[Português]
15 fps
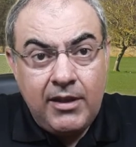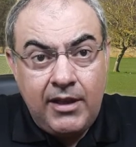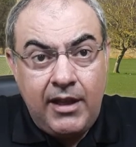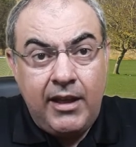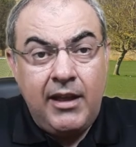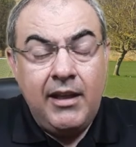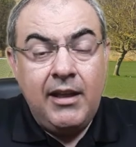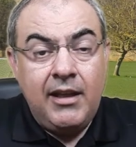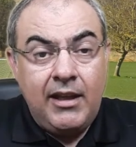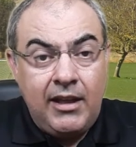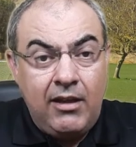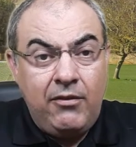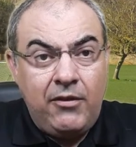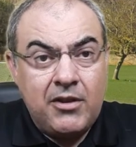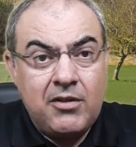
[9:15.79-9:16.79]
que
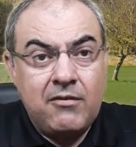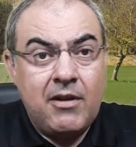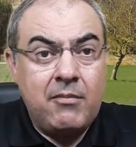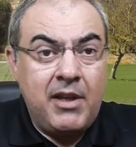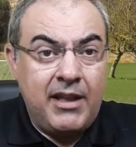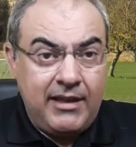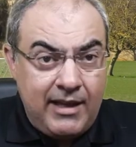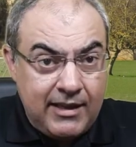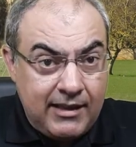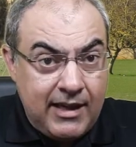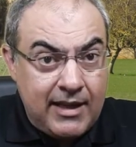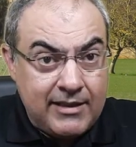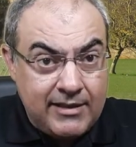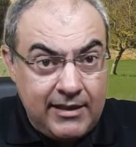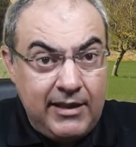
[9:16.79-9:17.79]
efetivamente é
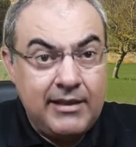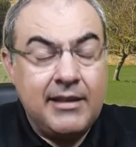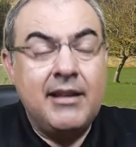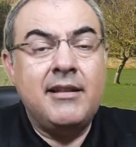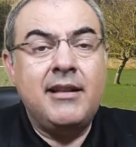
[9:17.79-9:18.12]
trazida,